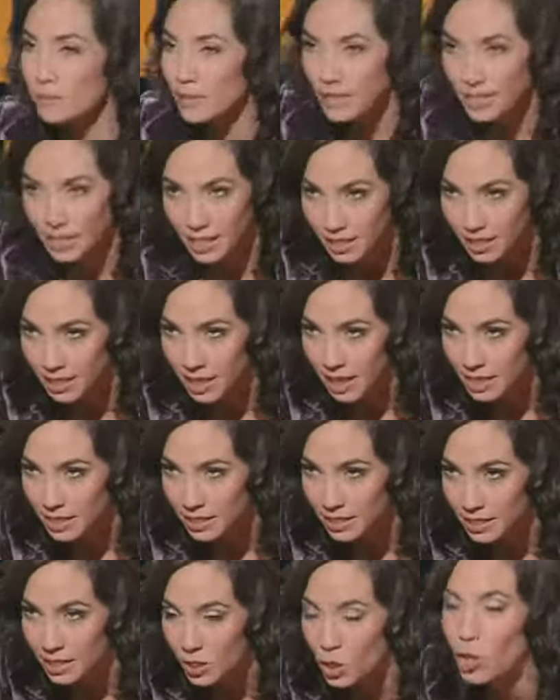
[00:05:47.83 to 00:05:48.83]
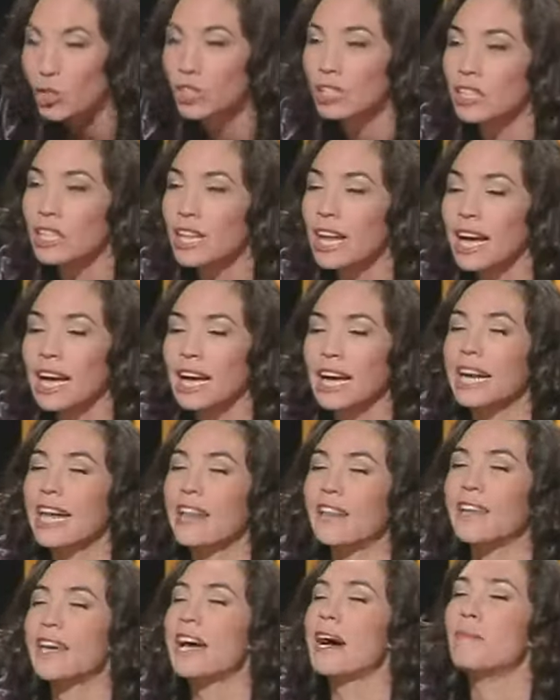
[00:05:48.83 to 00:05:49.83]
mis tetas con la cara
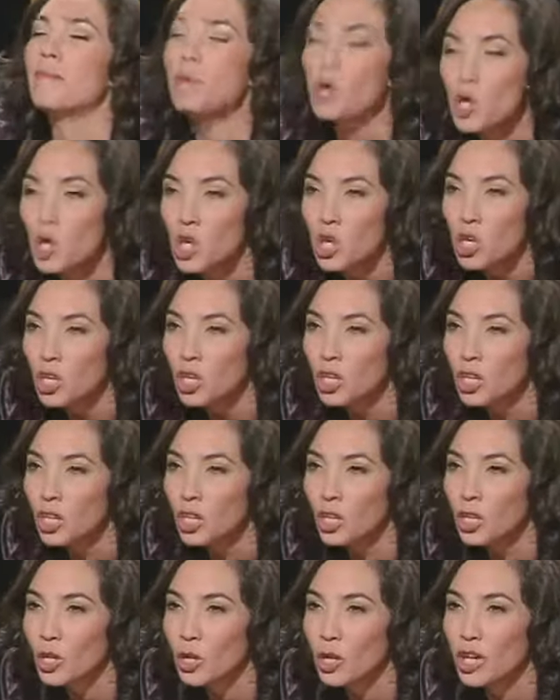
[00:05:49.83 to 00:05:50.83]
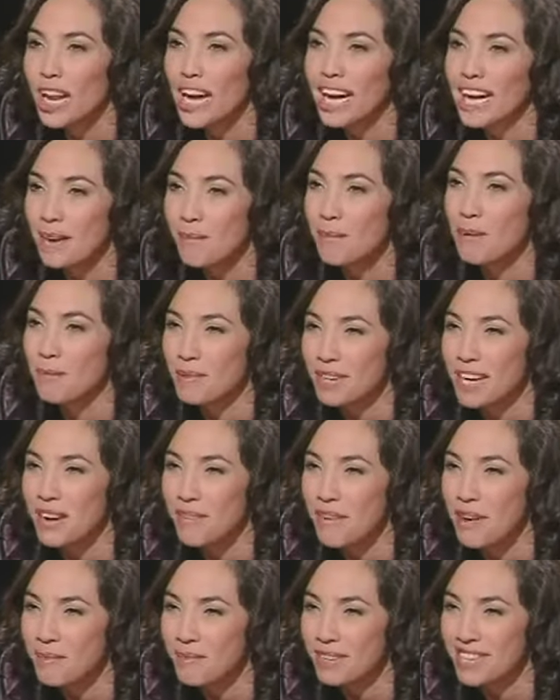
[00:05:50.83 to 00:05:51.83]
de amor con la que me
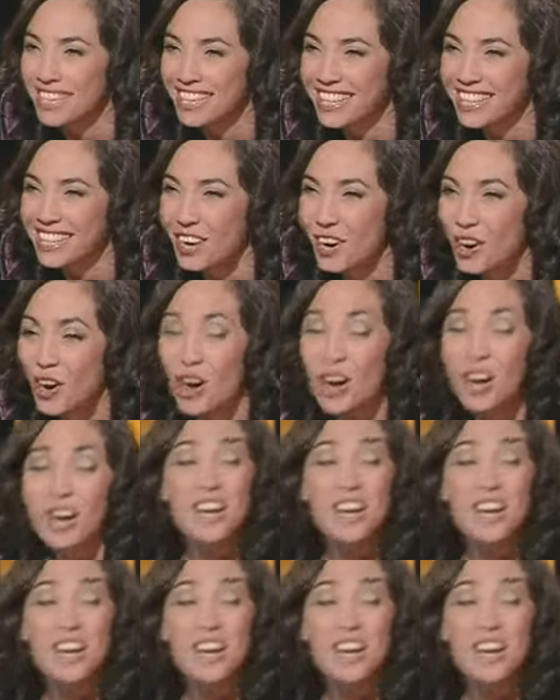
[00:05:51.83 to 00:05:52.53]
miraba mi hijo?